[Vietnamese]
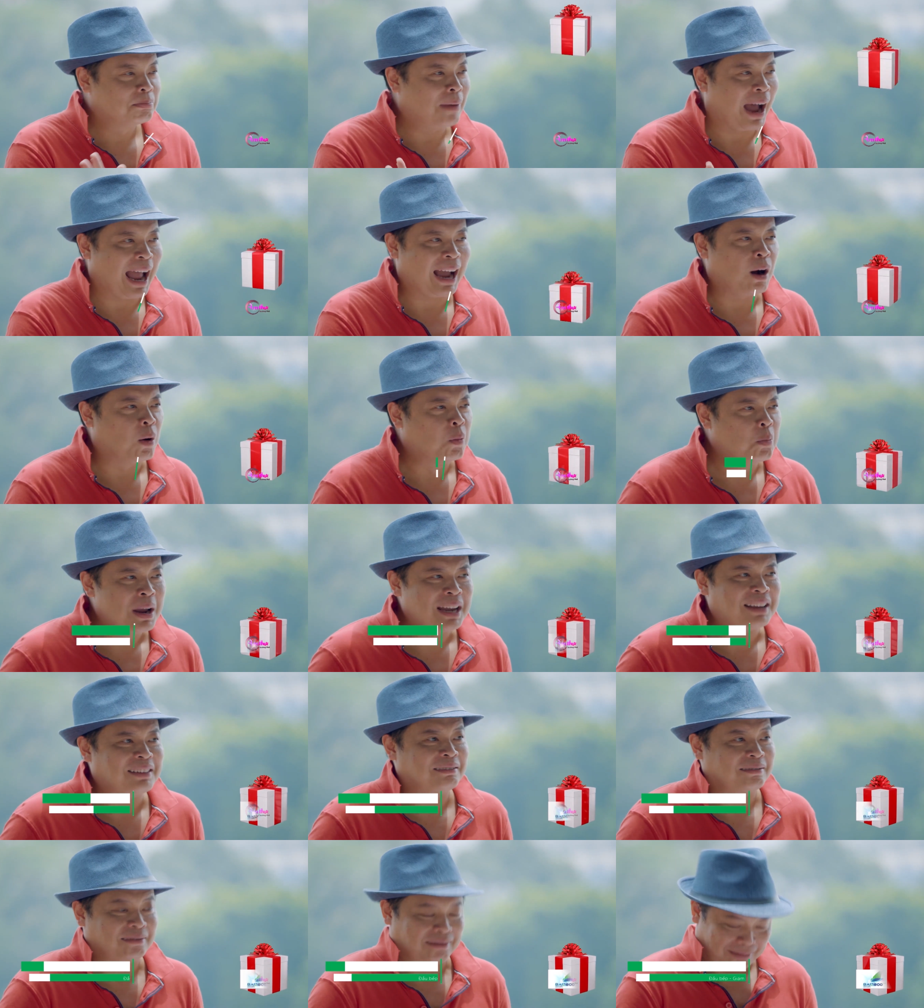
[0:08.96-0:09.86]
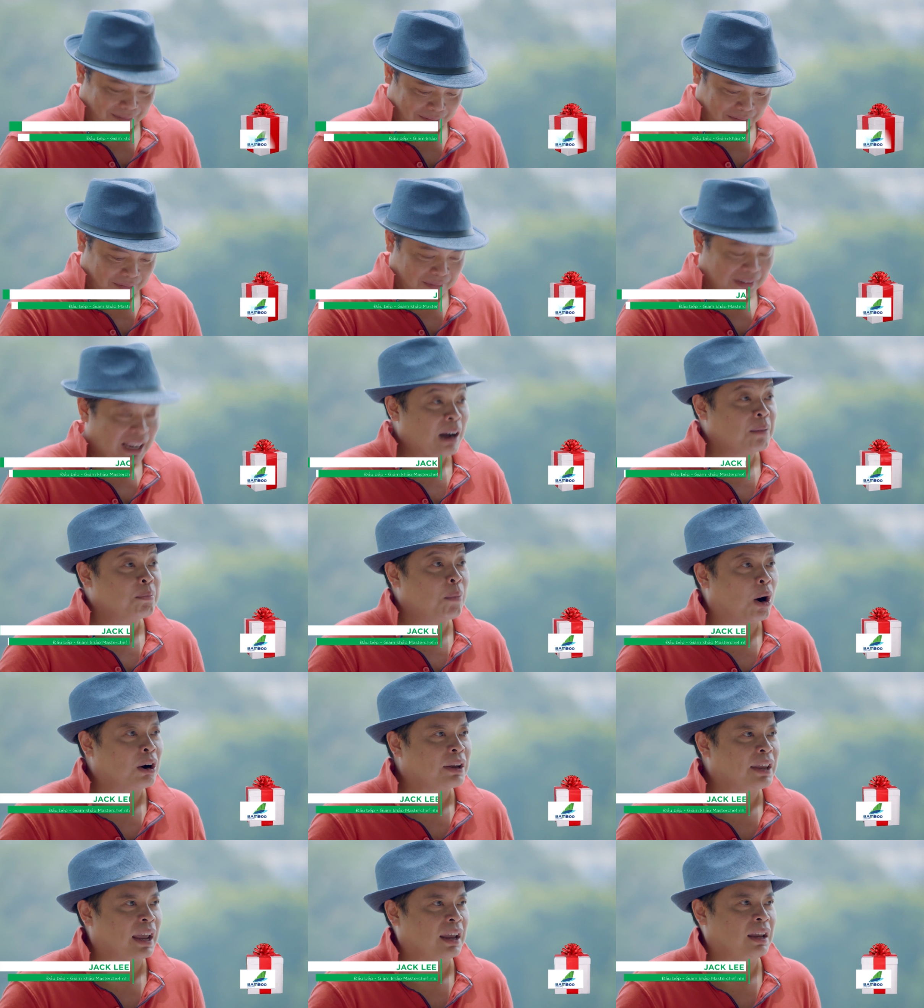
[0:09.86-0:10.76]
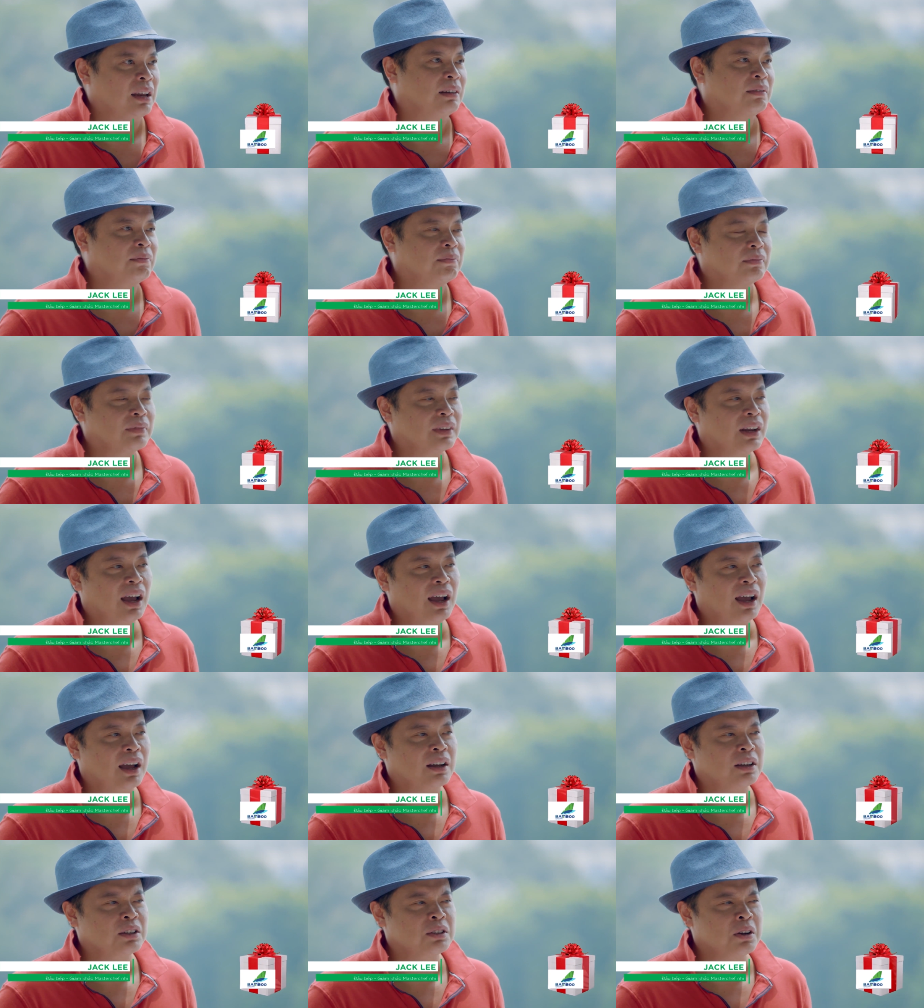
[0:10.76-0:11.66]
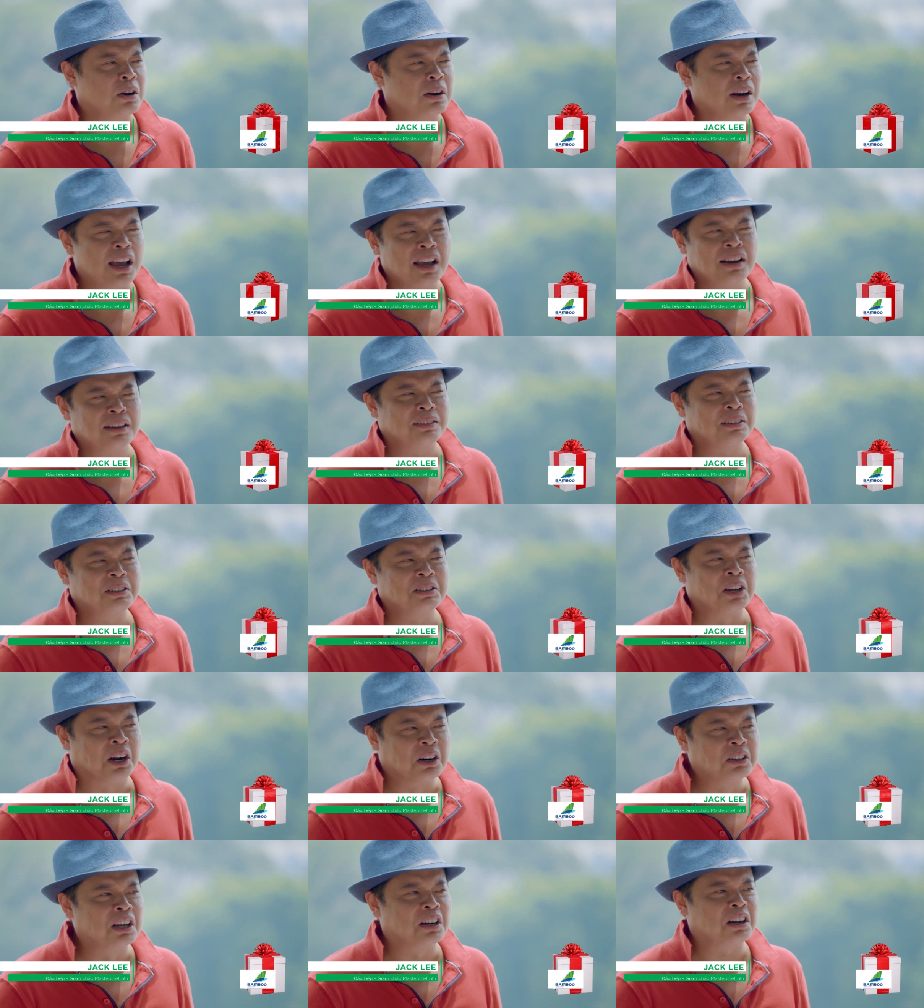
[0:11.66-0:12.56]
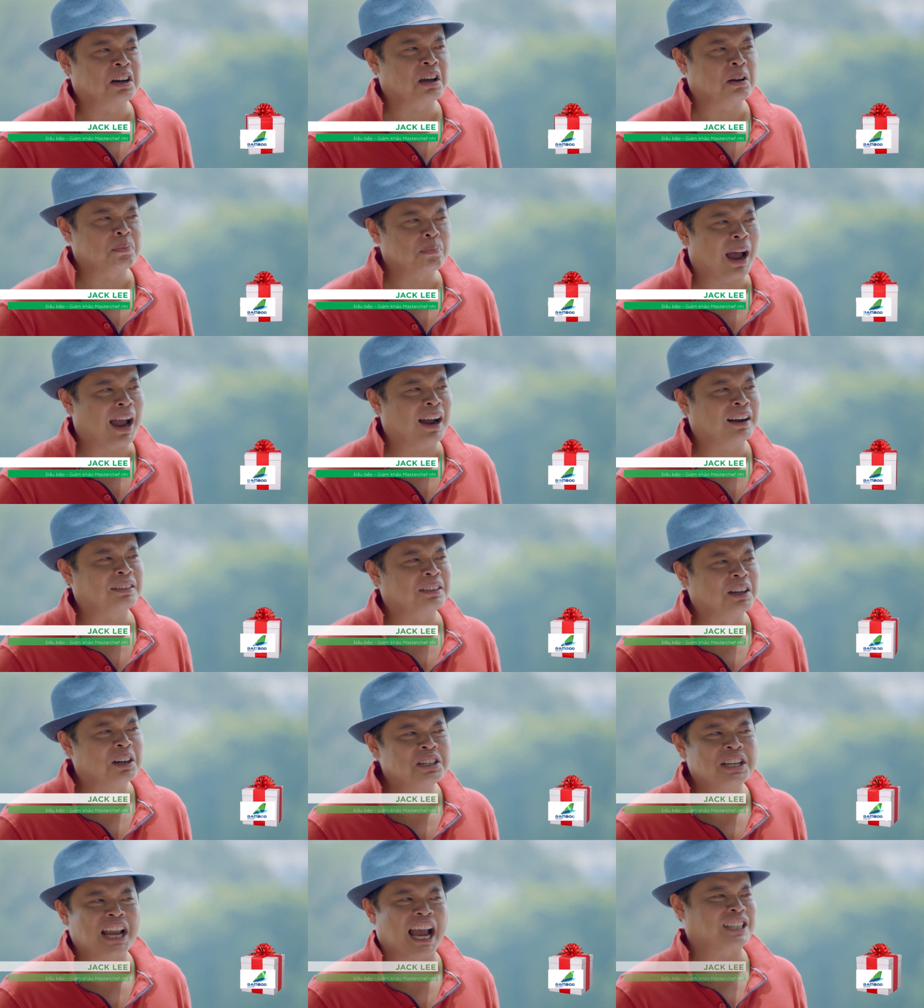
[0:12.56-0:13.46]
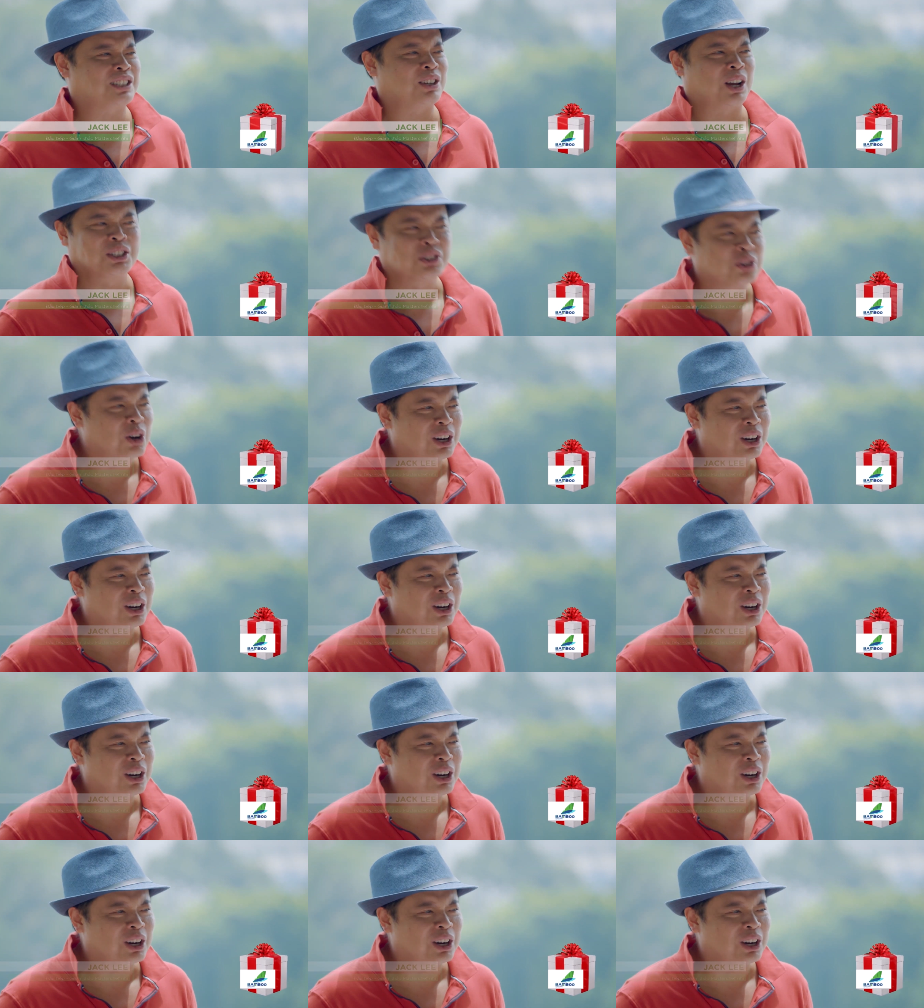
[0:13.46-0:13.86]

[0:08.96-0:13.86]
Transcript: bạn không biết ăn món gì ha, cho đến nhận được cái kịch bản từ nhà sản